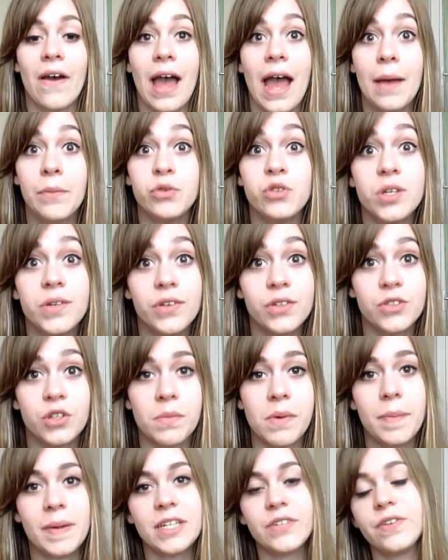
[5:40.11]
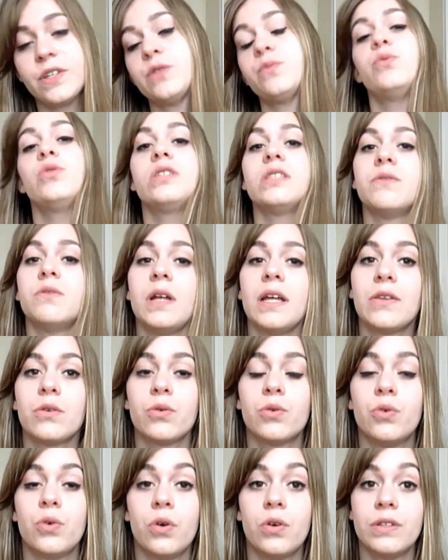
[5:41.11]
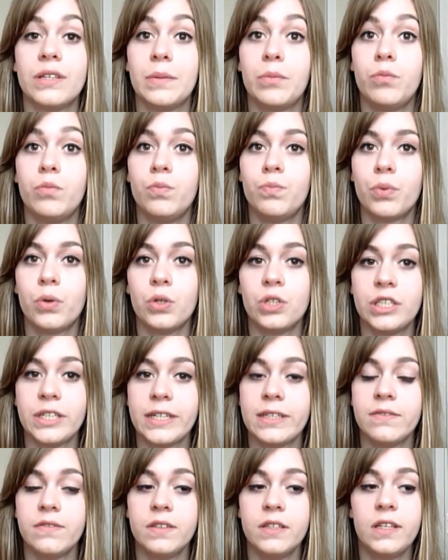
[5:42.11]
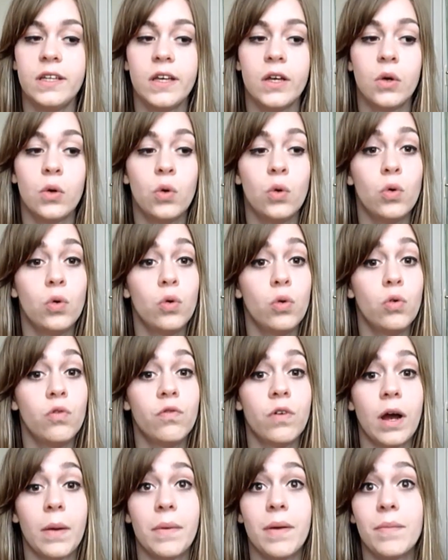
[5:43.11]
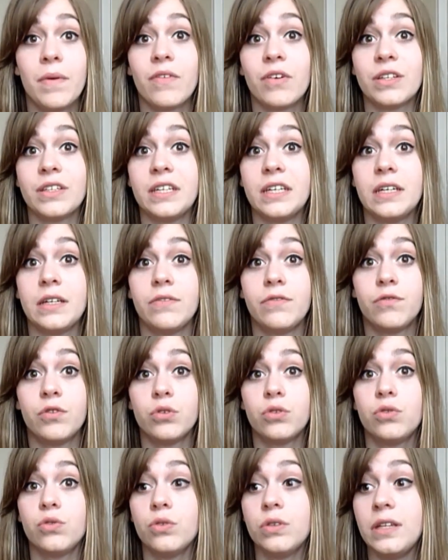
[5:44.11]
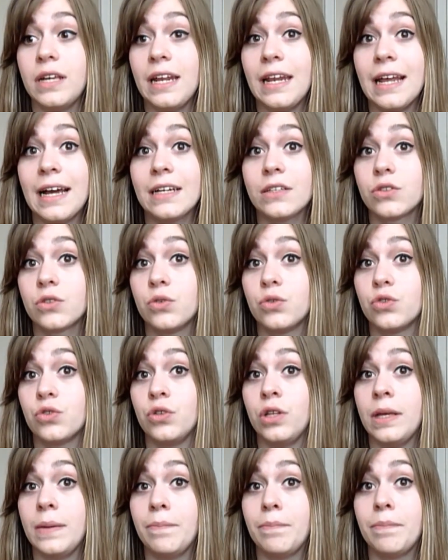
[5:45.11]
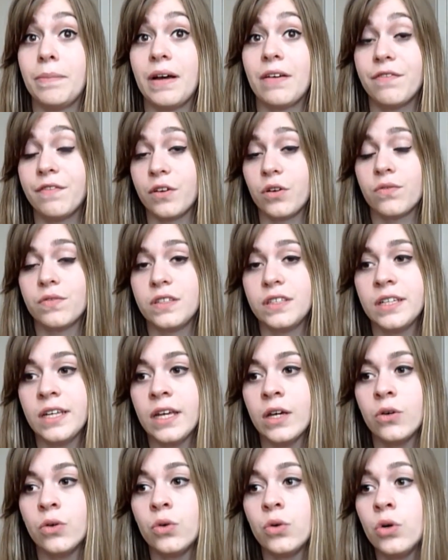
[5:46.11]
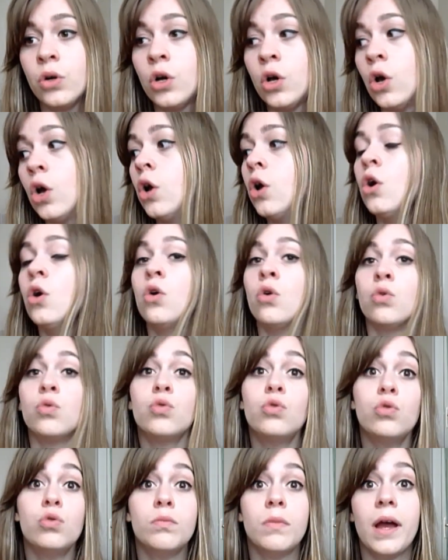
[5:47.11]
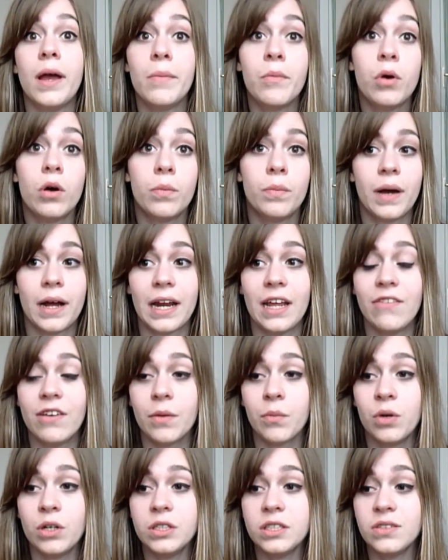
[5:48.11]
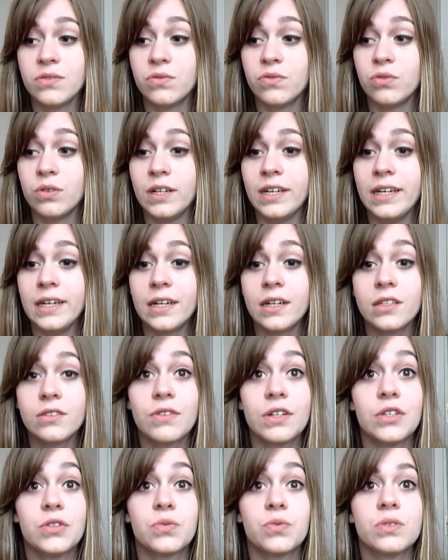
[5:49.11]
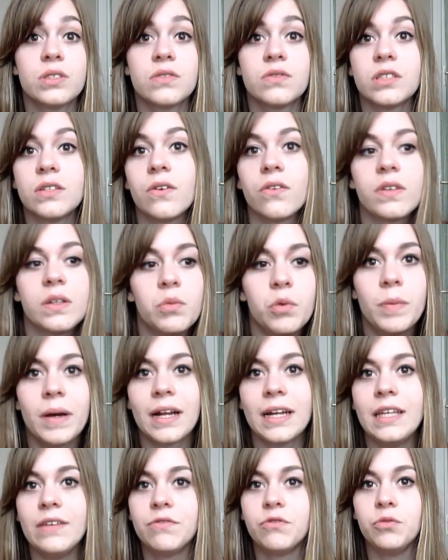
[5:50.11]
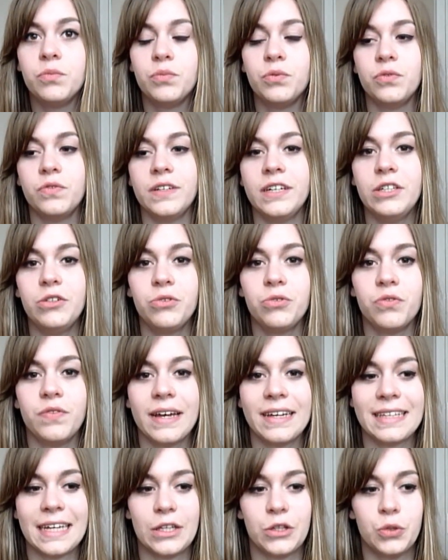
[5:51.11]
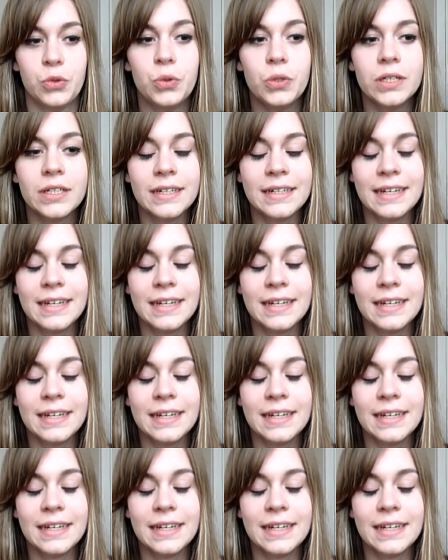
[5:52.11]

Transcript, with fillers: à me suivre sur ma page Facebook si vous voulez être au courant des prochaines vidéos, voire même avoir des photos de nail art que je n'ai pas fait en vidéo, ou même euh, parler avec moi si vous voulez. Hein. De toute façon, si vous avez envie de me parler, vous pouvez, je suis ouverte à tout.